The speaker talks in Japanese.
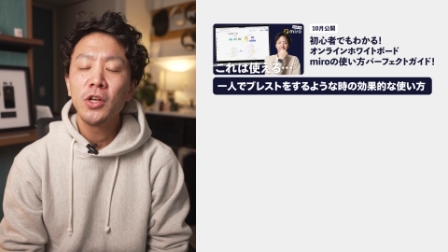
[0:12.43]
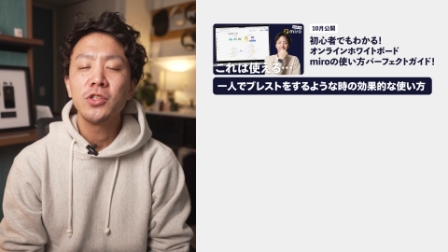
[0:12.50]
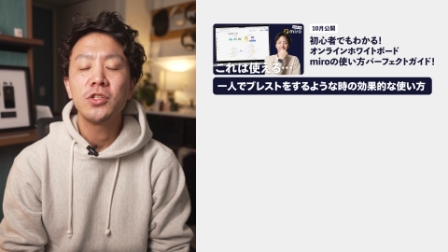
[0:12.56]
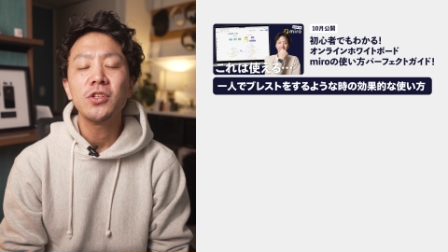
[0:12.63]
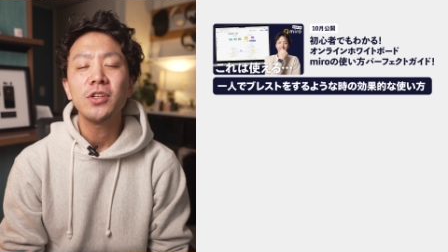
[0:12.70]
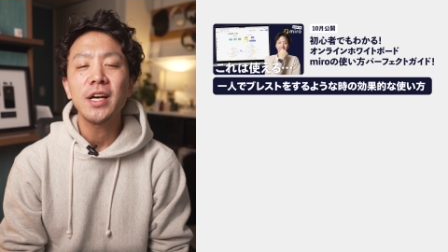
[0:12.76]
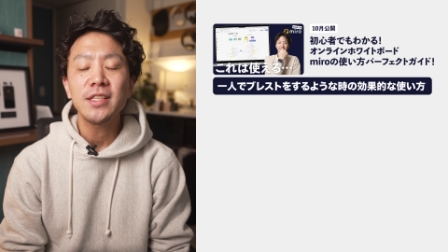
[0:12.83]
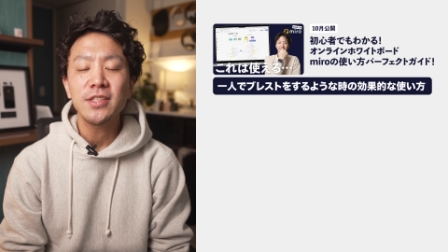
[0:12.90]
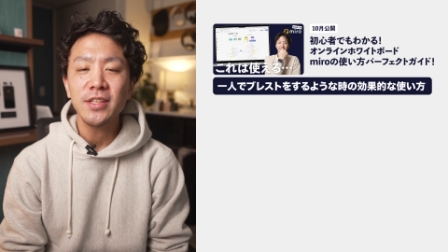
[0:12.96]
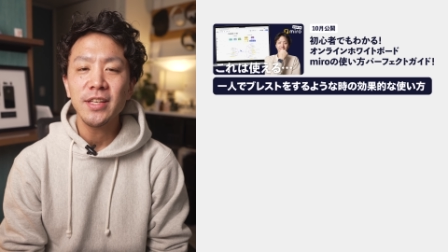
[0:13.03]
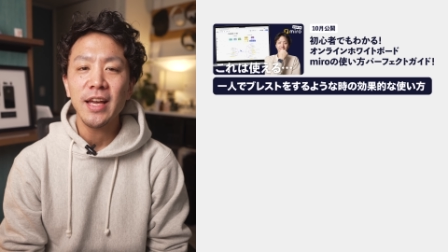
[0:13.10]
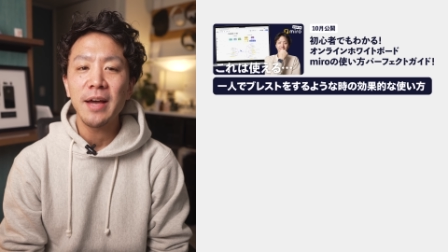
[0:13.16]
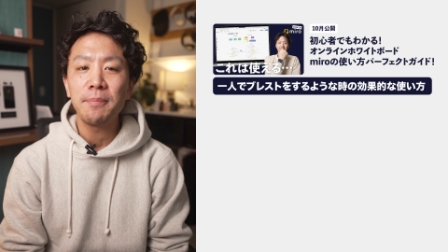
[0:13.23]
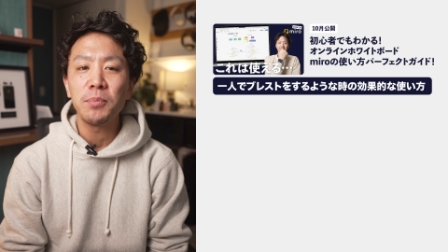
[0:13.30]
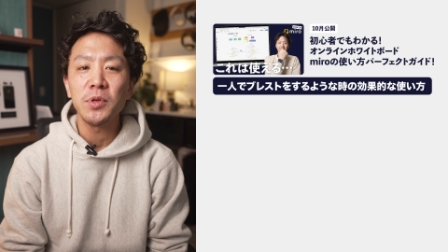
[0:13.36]
10月
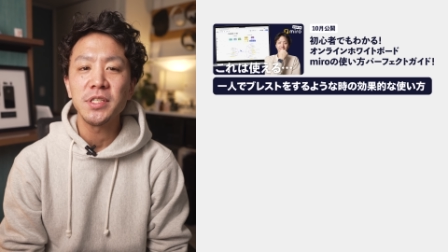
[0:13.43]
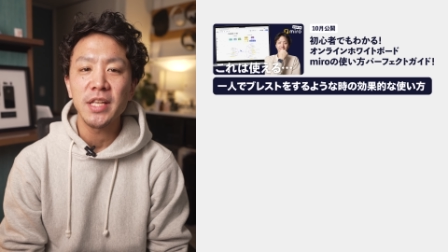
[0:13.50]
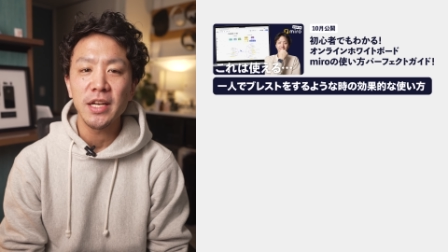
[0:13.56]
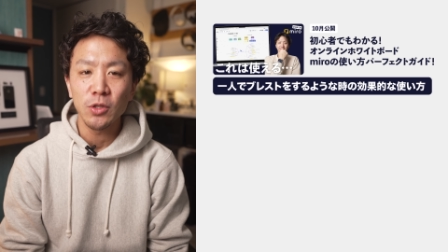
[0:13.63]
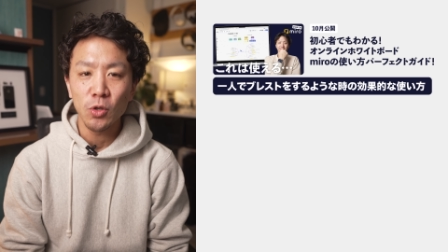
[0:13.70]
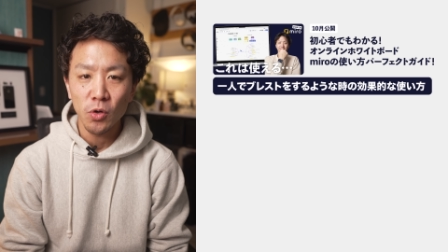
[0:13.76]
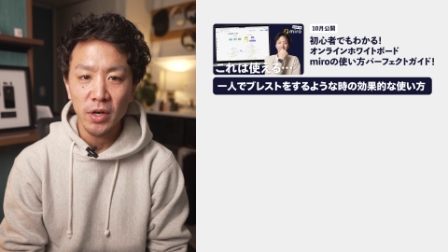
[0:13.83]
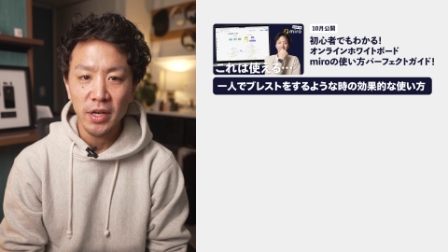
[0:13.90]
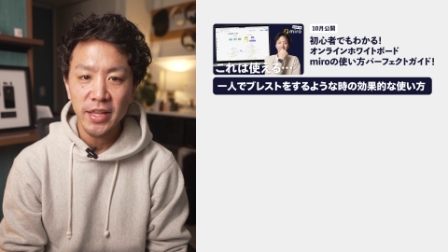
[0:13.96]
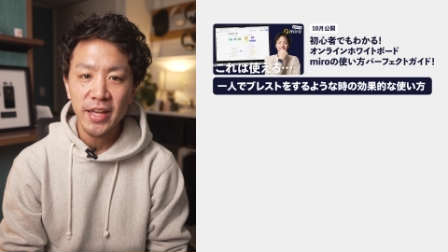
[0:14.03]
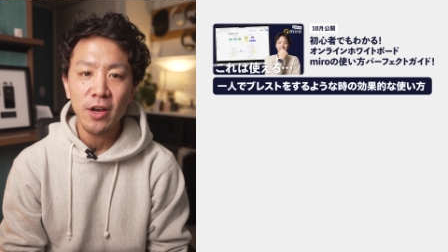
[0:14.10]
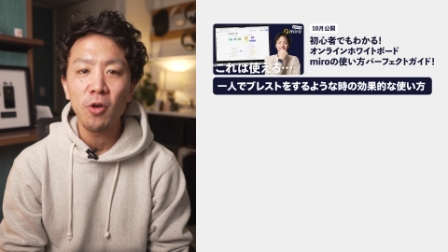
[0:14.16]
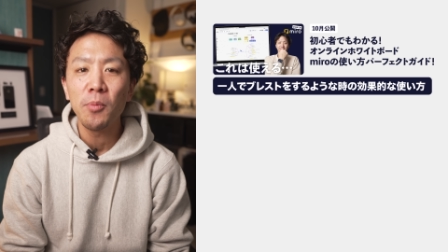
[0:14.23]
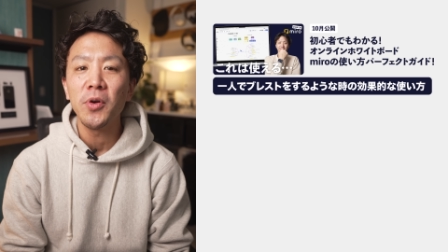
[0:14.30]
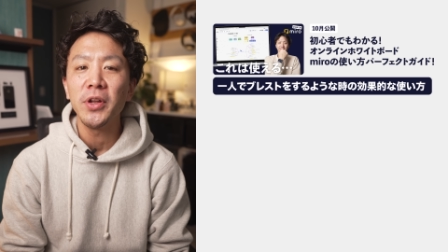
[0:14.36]
にアップした動画
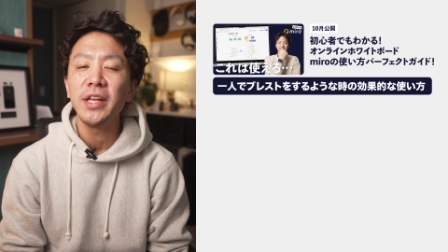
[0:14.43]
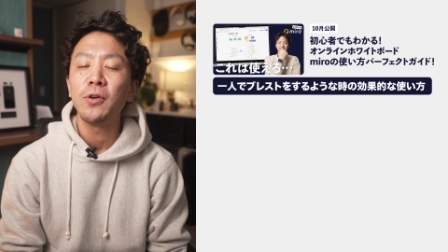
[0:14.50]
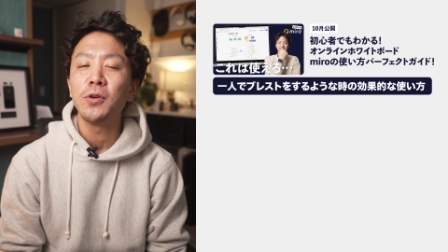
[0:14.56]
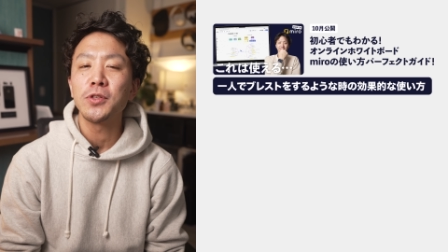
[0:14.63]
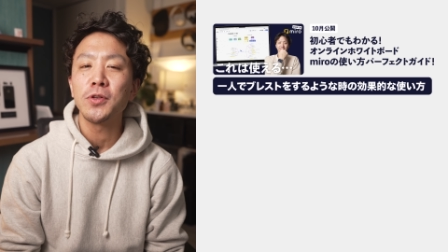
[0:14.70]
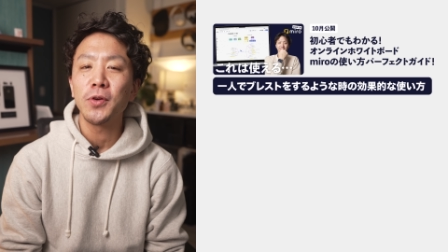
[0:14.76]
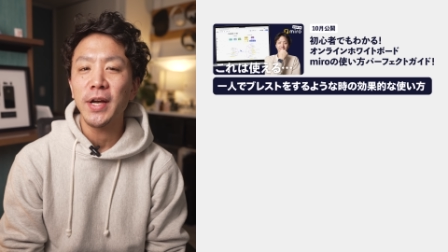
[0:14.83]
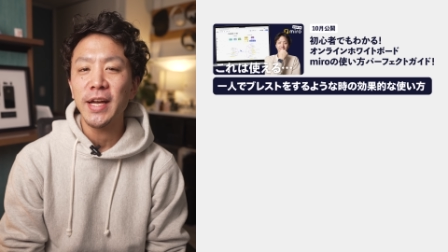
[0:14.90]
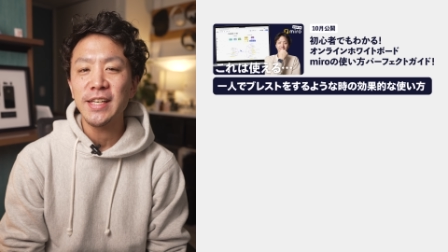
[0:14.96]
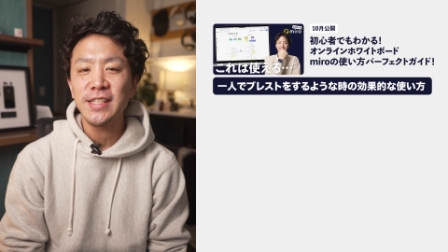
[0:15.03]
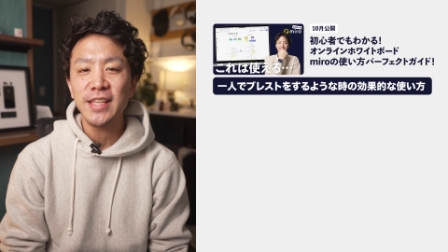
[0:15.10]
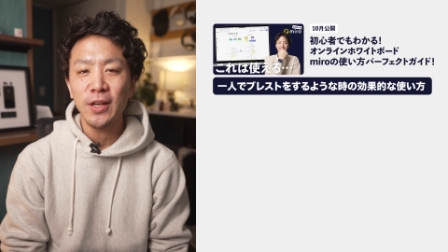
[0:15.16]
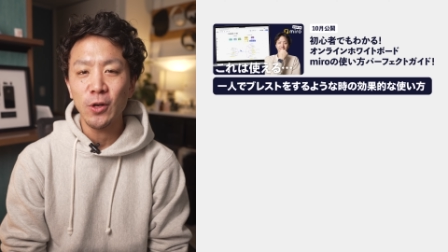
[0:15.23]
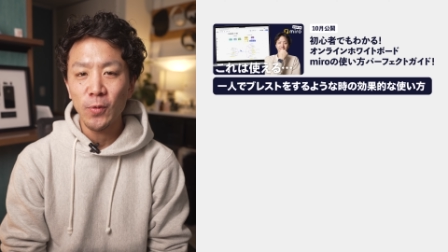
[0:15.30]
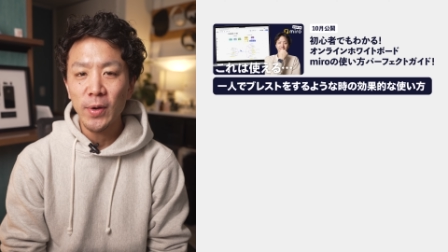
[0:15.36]
で主にご紹介
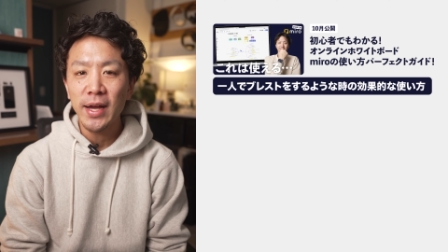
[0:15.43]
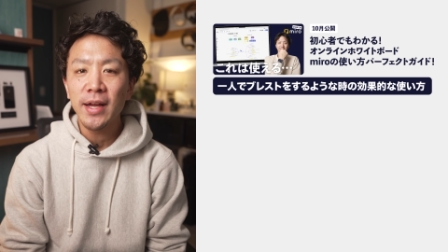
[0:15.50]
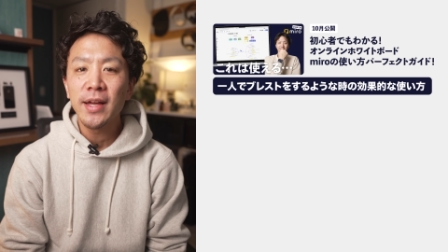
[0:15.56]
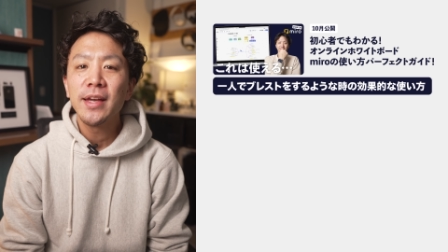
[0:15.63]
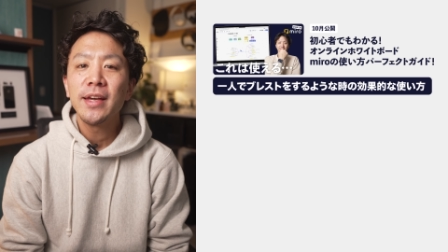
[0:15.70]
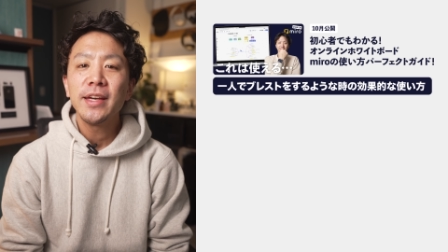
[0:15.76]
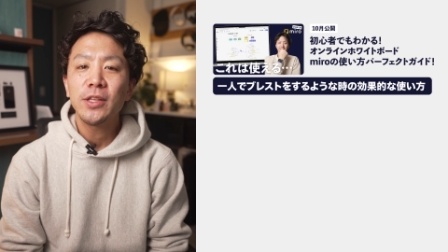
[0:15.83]
したのは、